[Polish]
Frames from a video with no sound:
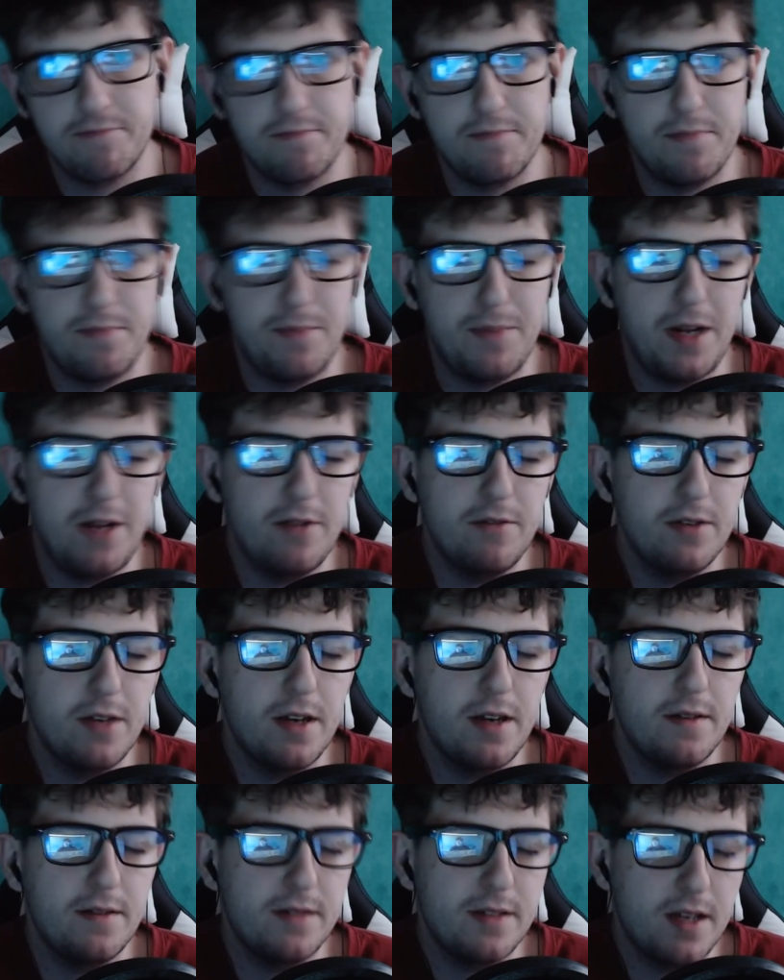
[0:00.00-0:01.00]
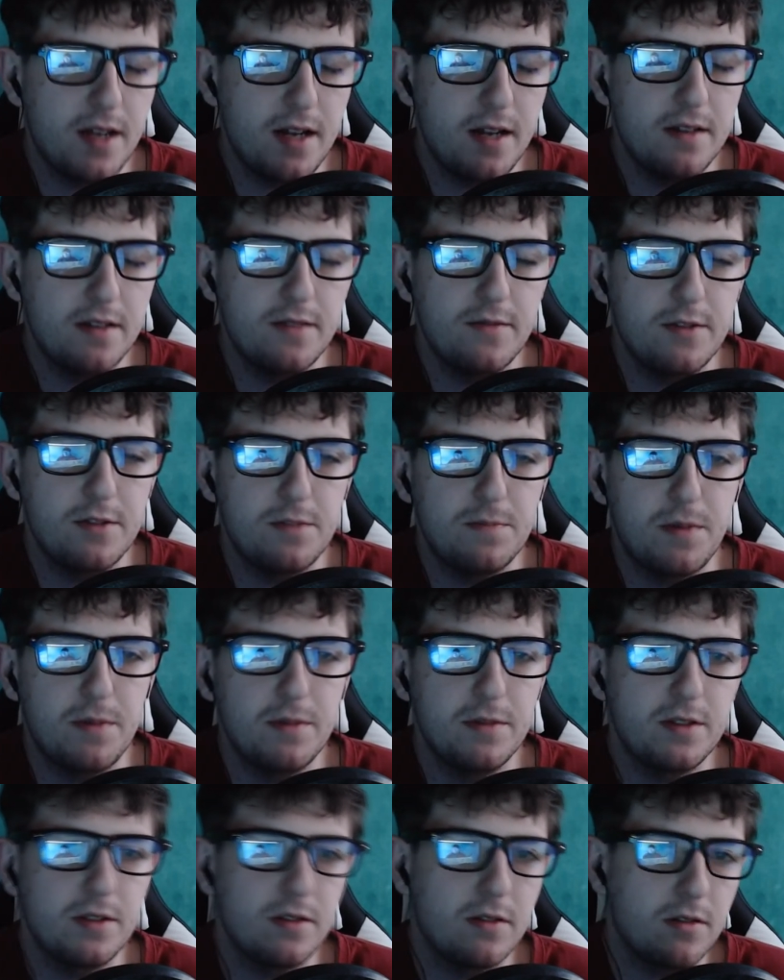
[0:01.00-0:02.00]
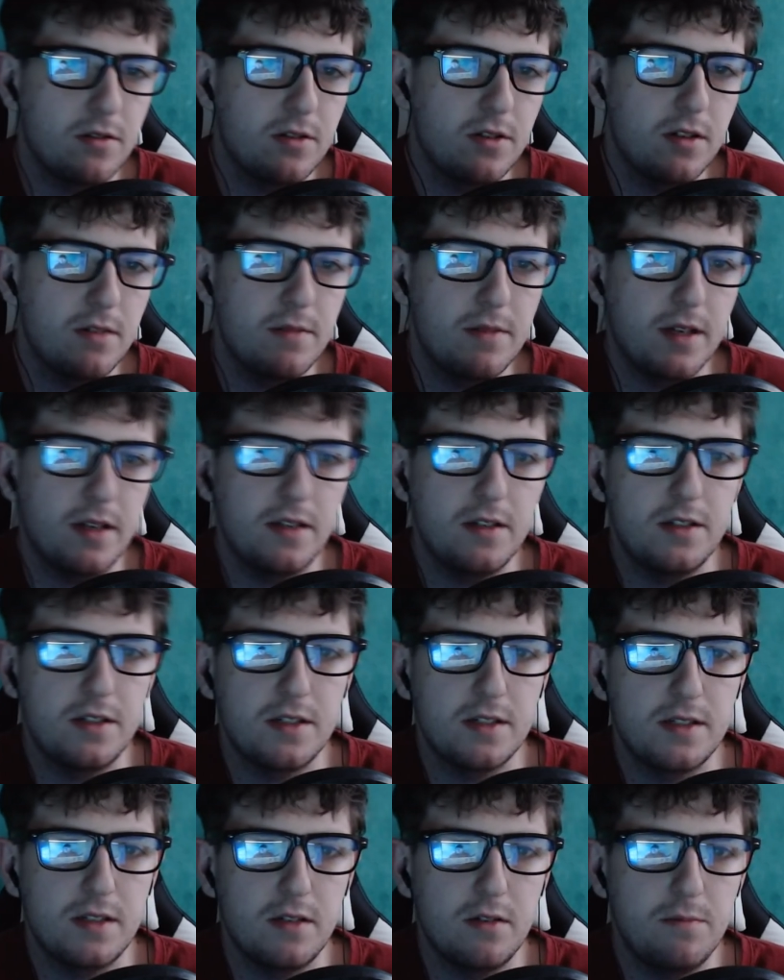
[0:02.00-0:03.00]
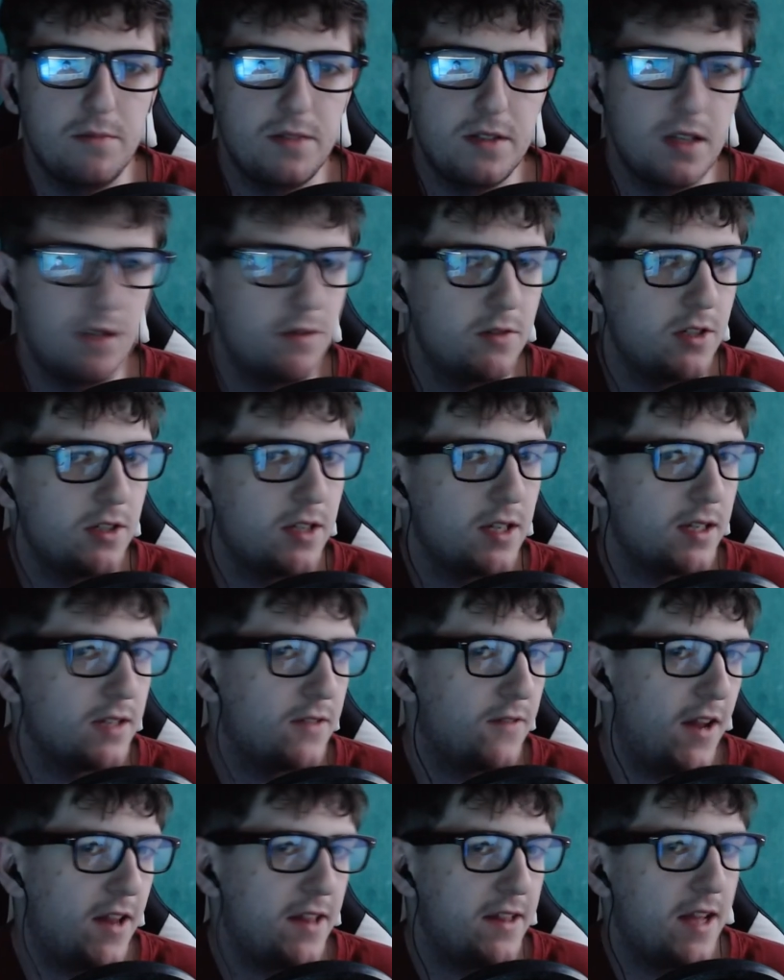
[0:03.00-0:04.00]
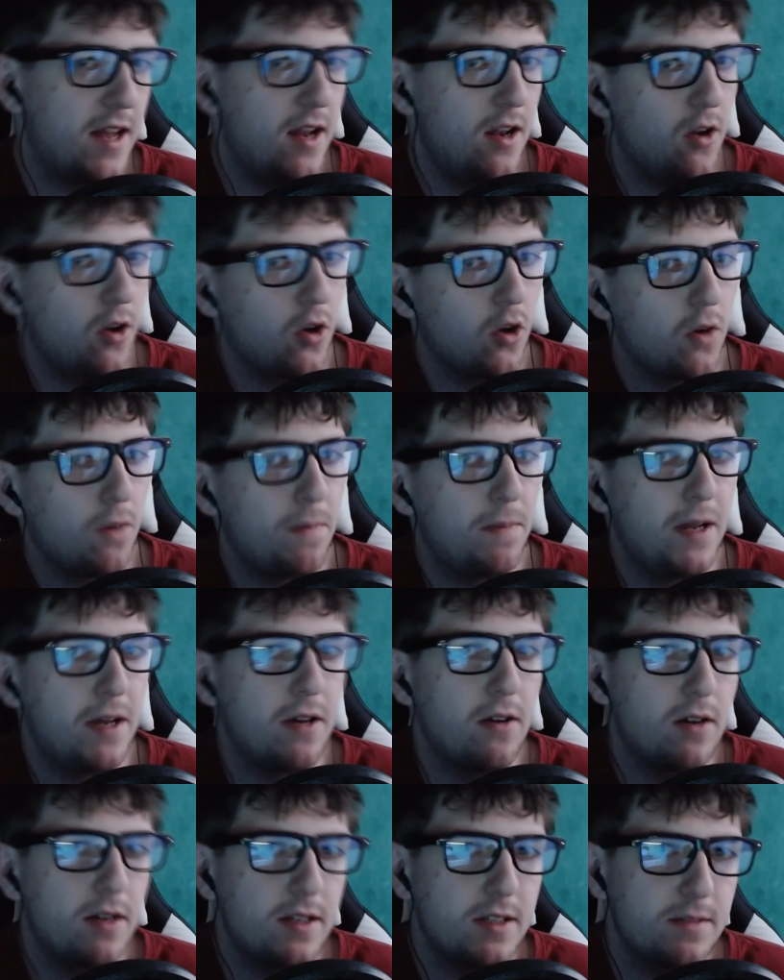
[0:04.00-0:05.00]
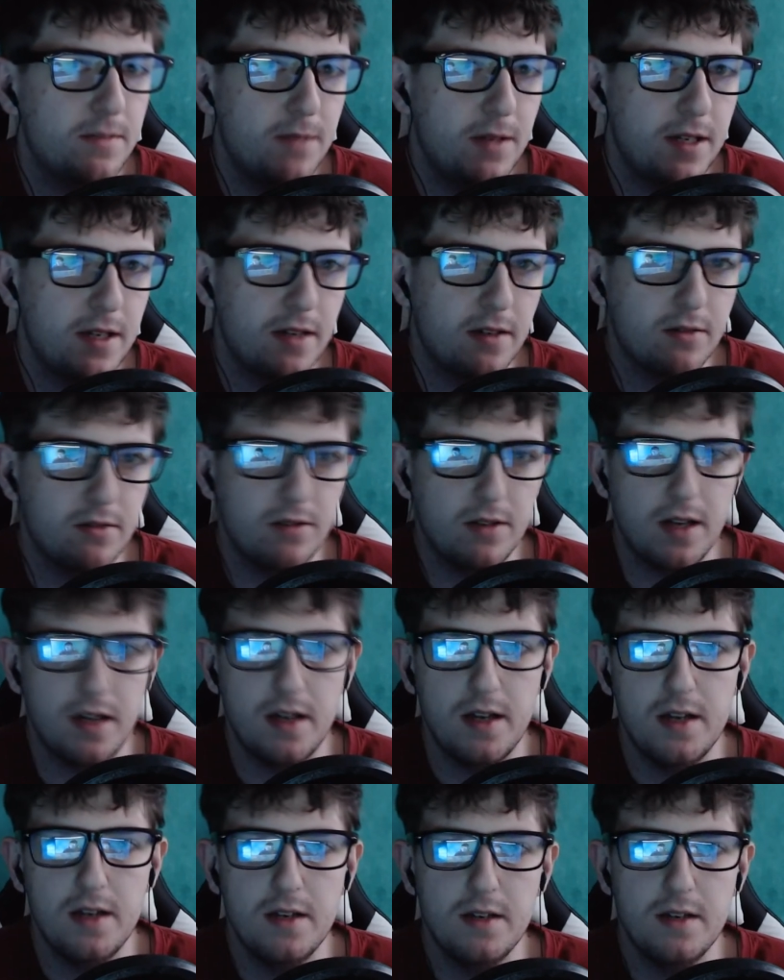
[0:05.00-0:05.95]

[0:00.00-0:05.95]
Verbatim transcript: planuję zrealizować pomysł, o którym jakiś czas temu pisałem, czyli tak zwane te long playo, let's playe, które